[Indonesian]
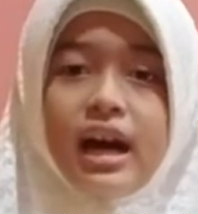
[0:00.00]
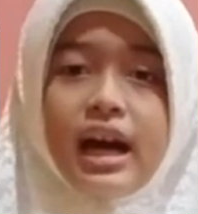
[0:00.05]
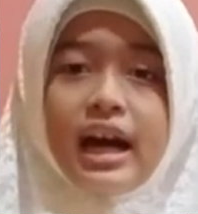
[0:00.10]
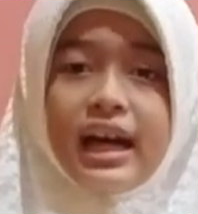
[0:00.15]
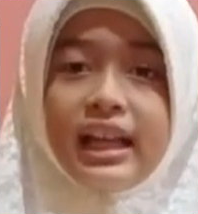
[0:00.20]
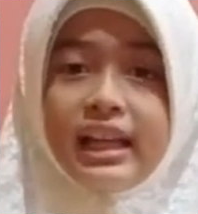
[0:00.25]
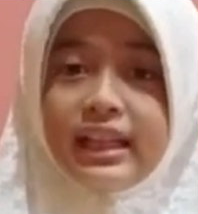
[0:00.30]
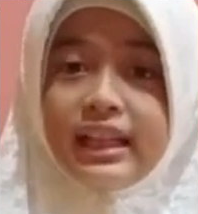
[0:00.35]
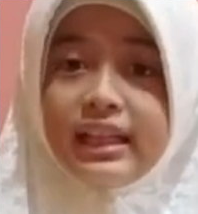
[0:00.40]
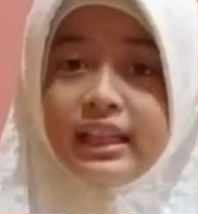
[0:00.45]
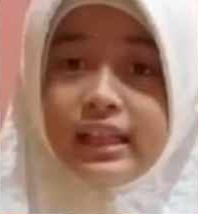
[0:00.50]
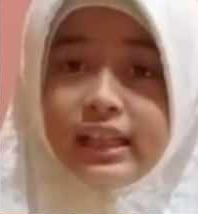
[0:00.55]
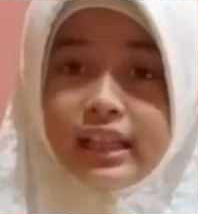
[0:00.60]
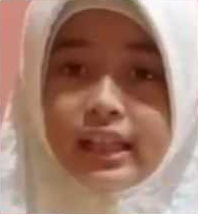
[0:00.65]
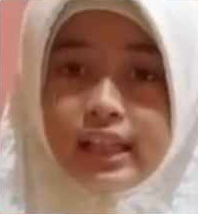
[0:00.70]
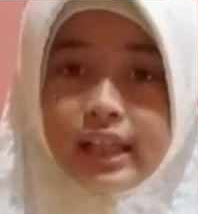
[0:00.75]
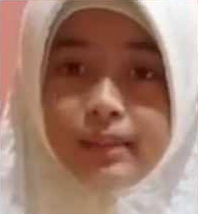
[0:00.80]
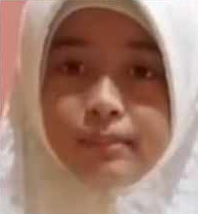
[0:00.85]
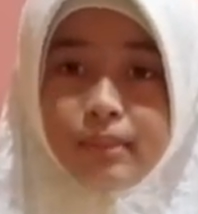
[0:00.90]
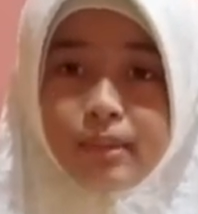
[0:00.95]
Hal
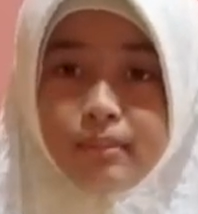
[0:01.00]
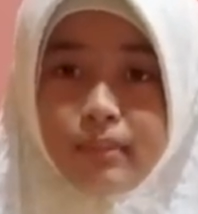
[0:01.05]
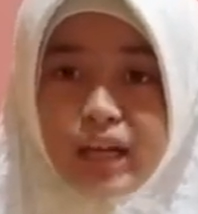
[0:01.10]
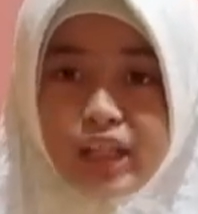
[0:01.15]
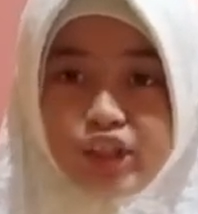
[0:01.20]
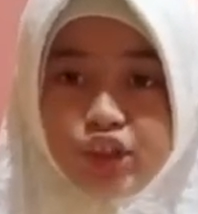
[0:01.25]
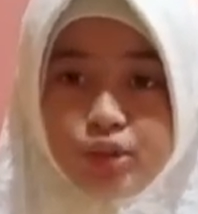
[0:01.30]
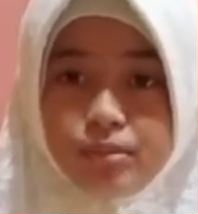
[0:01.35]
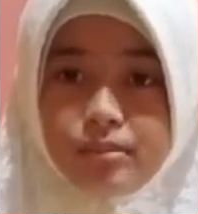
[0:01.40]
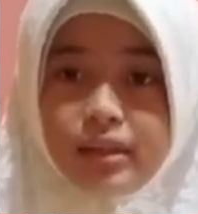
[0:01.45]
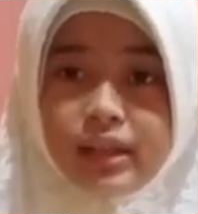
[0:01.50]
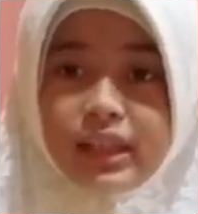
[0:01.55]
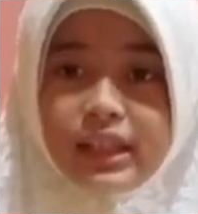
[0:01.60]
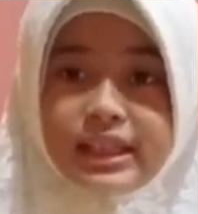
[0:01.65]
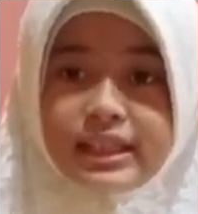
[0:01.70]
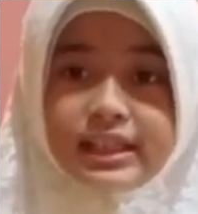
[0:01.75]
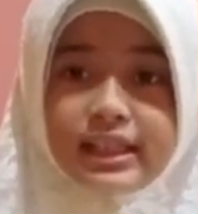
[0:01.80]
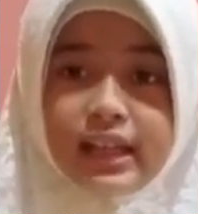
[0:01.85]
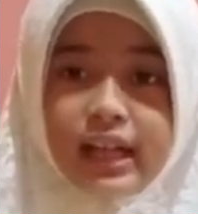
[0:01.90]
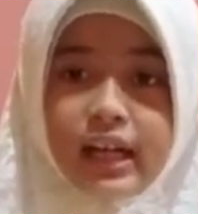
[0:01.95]
ini membantu
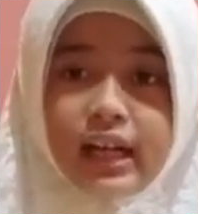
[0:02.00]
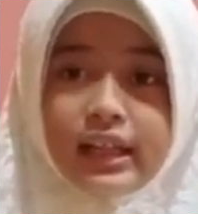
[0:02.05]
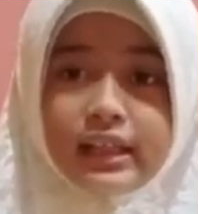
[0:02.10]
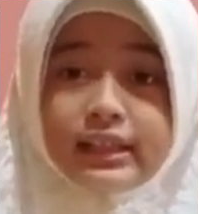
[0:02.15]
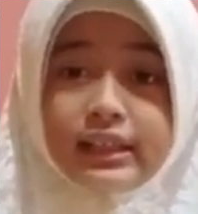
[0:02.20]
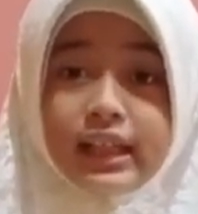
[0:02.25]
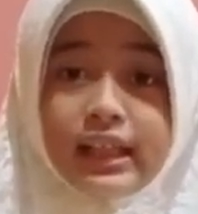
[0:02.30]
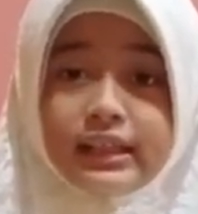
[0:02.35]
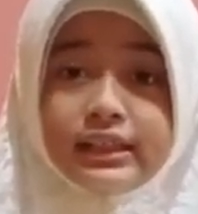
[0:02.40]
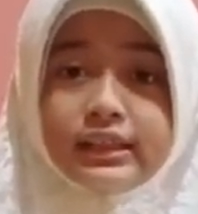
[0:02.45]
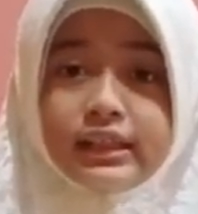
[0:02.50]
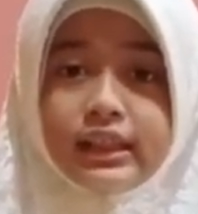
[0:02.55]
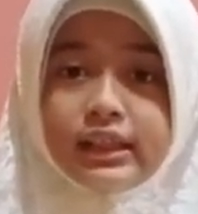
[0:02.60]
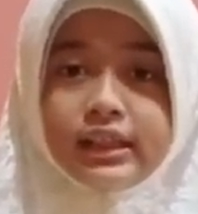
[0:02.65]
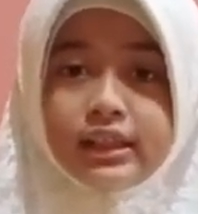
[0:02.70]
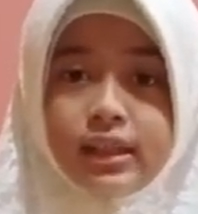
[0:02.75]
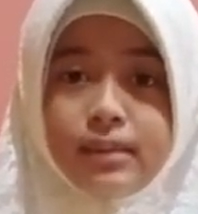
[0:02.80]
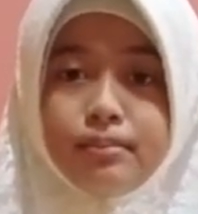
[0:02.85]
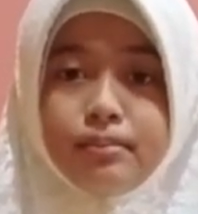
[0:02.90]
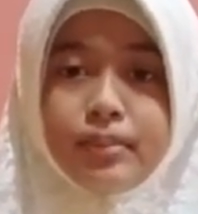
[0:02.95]
mengistirahatkan
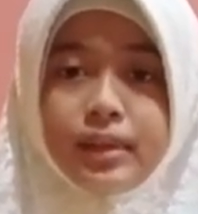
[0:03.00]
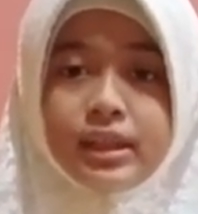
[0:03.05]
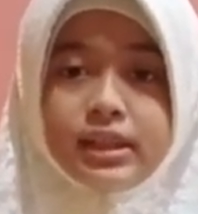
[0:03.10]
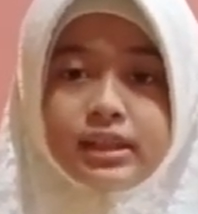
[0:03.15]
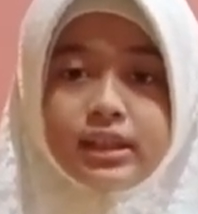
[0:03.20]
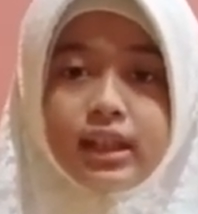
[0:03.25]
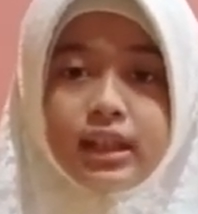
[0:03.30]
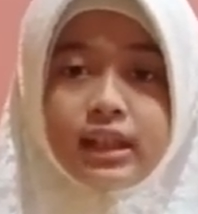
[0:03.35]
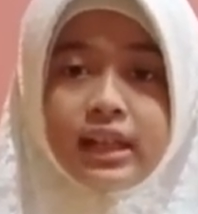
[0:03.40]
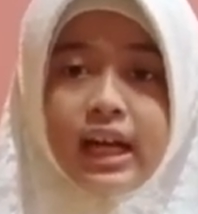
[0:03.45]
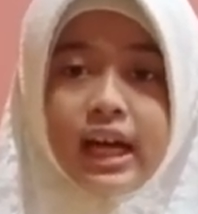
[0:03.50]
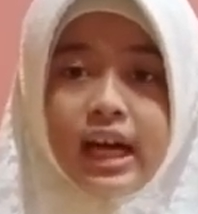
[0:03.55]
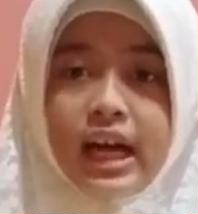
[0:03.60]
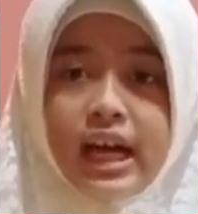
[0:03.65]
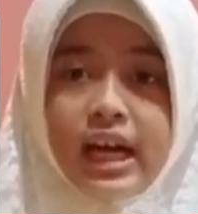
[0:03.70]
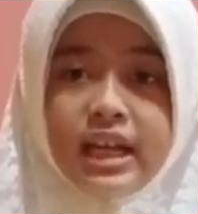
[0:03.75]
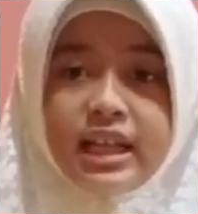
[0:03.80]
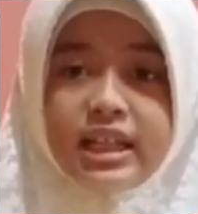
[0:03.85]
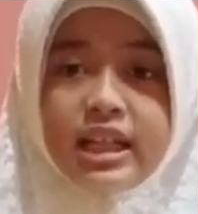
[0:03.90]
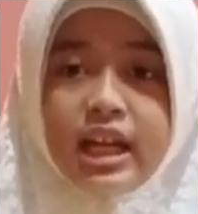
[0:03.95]
sistem
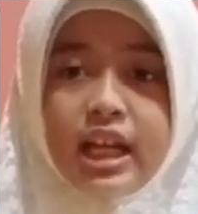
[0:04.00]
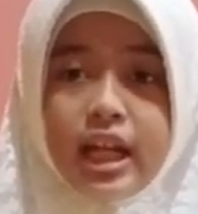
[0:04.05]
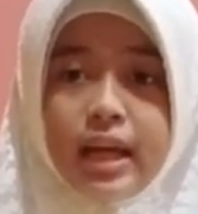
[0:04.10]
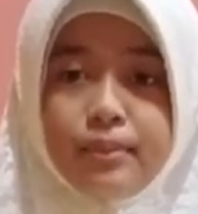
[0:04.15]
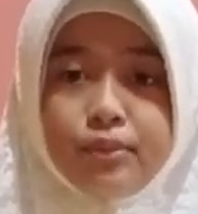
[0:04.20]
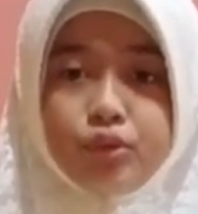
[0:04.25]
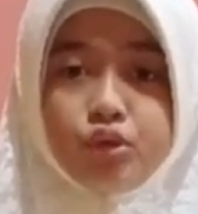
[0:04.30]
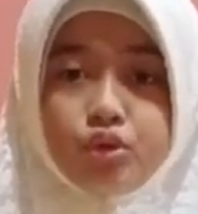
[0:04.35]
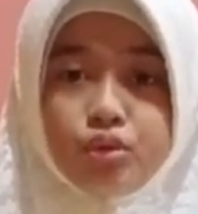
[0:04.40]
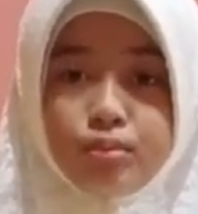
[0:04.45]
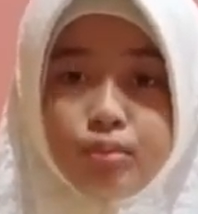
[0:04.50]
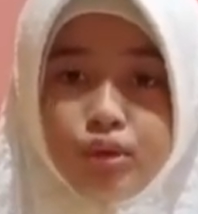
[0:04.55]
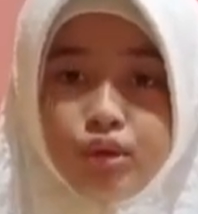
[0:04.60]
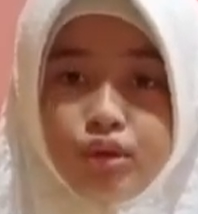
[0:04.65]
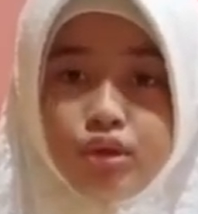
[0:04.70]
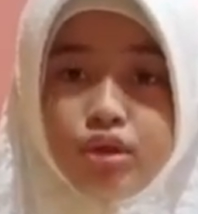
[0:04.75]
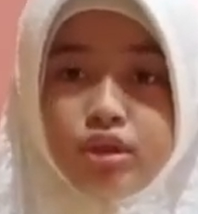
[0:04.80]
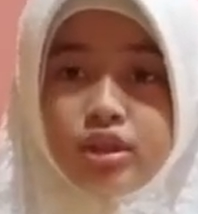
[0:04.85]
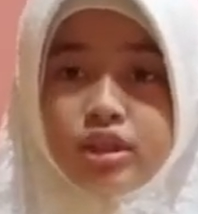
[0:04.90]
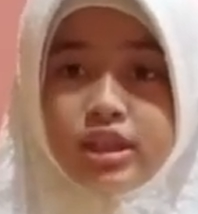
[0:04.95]
pencernaan dalam
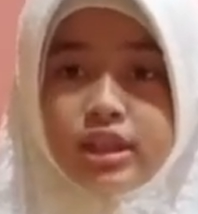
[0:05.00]
tubuh